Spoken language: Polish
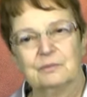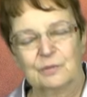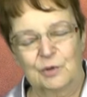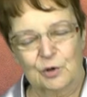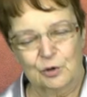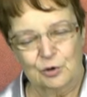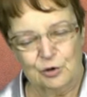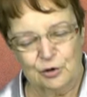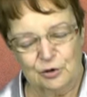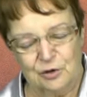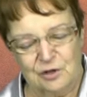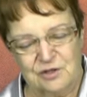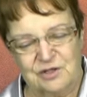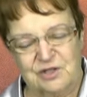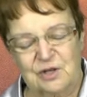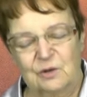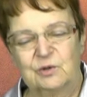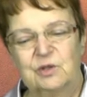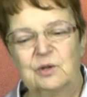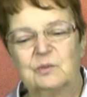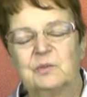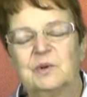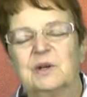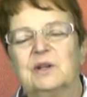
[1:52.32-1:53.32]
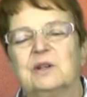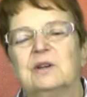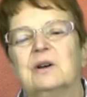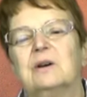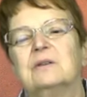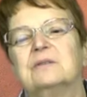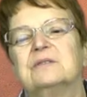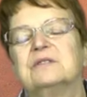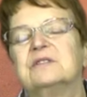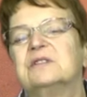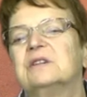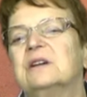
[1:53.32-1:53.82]
bo już dostał te
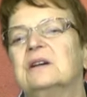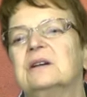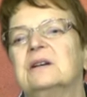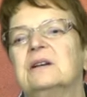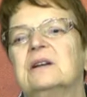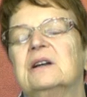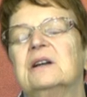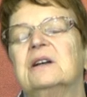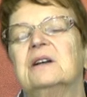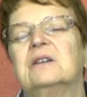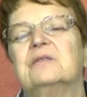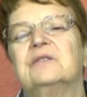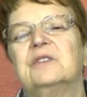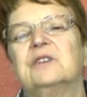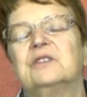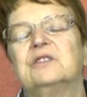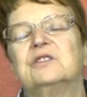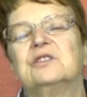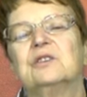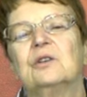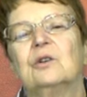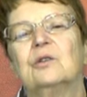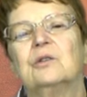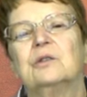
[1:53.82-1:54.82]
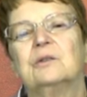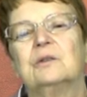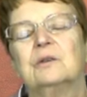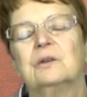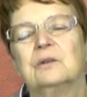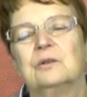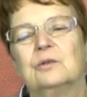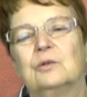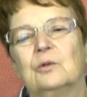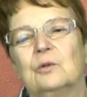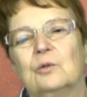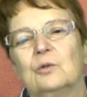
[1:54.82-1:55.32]
pieniądze, więc
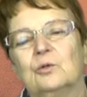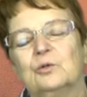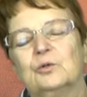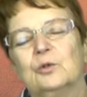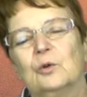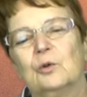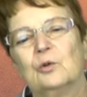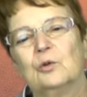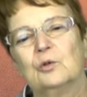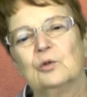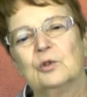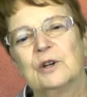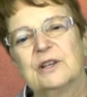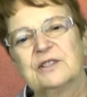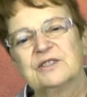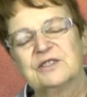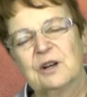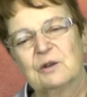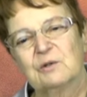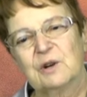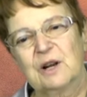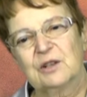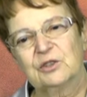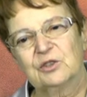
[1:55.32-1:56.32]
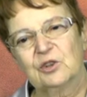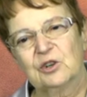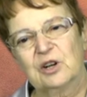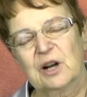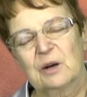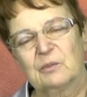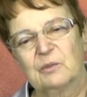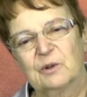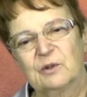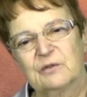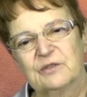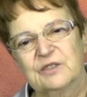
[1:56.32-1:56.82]
y, u, u,
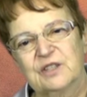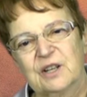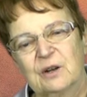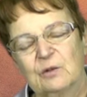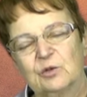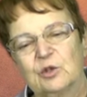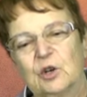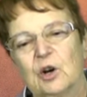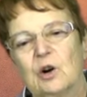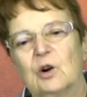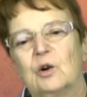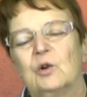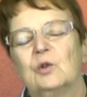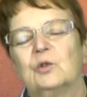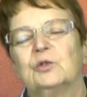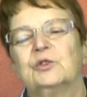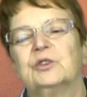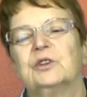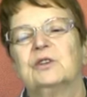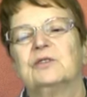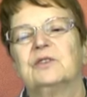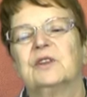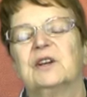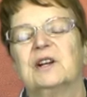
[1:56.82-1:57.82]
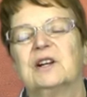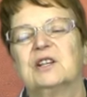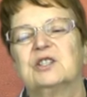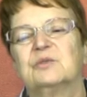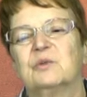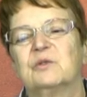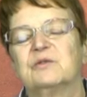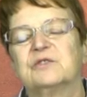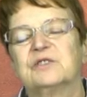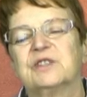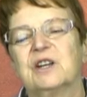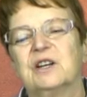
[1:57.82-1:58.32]
restauratora powstał dochód, teraz
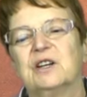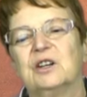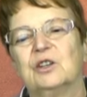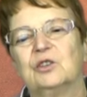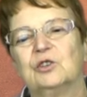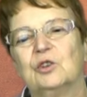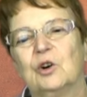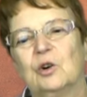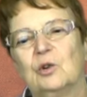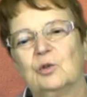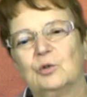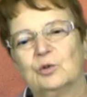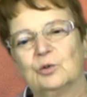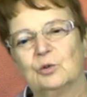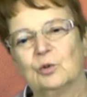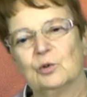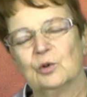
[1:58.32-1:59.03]
powstaje dochód